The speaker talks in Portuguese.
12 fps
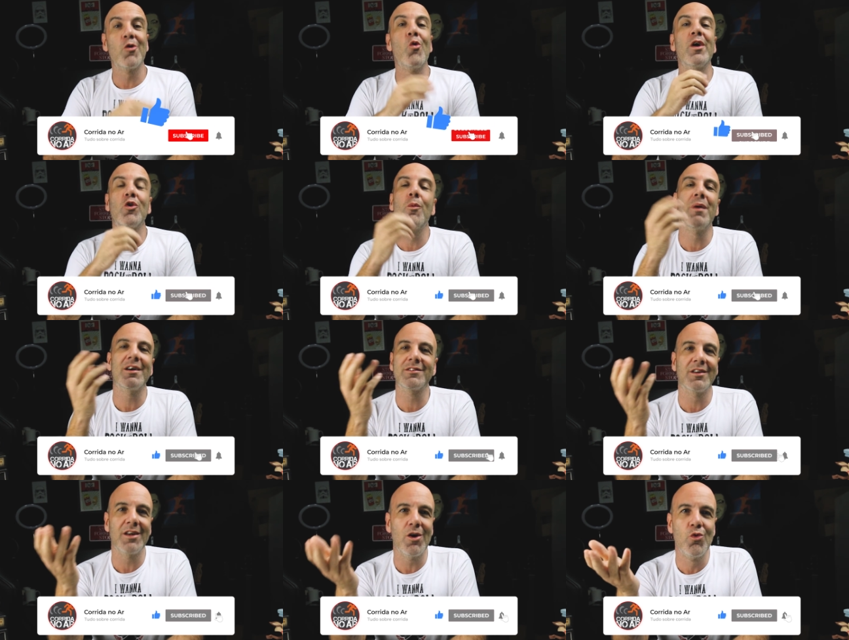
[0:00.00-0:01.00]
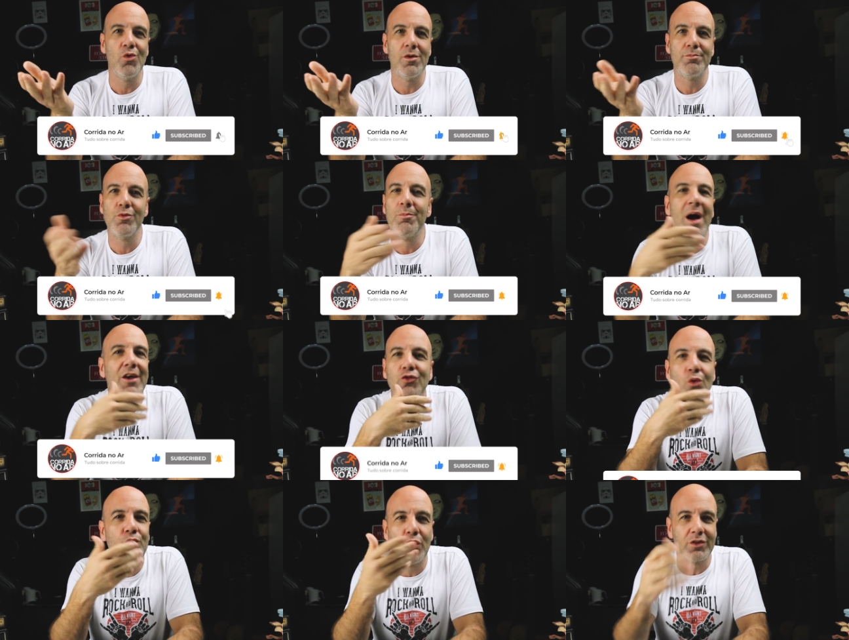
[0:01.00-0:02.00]
a correr com máscara na rua, por mais
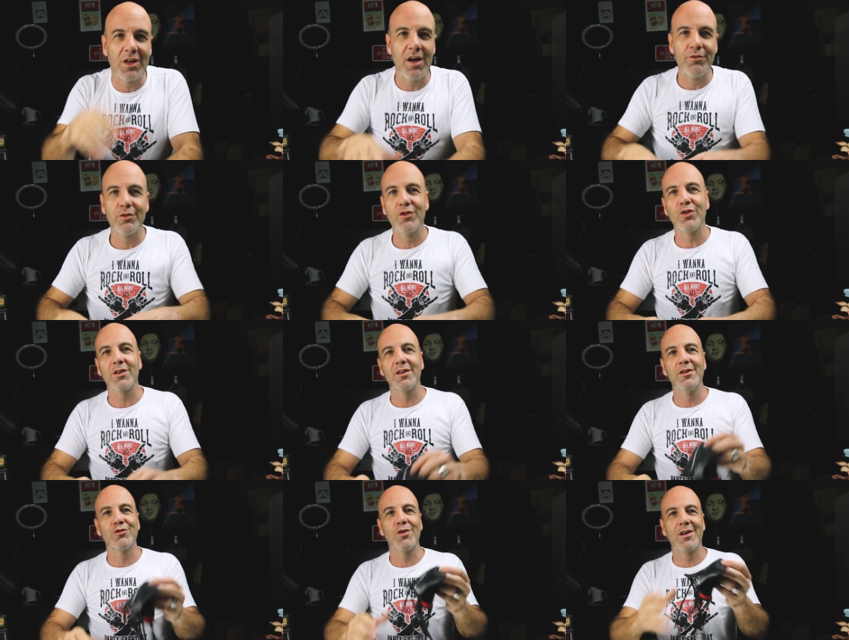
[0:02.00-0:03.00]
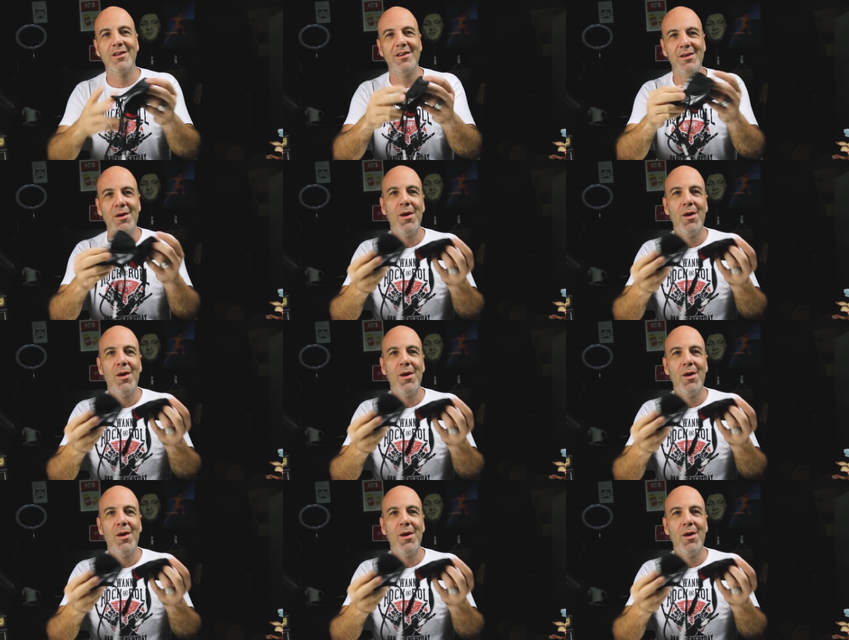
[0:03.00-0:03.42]
confortável que isso, que isso aqui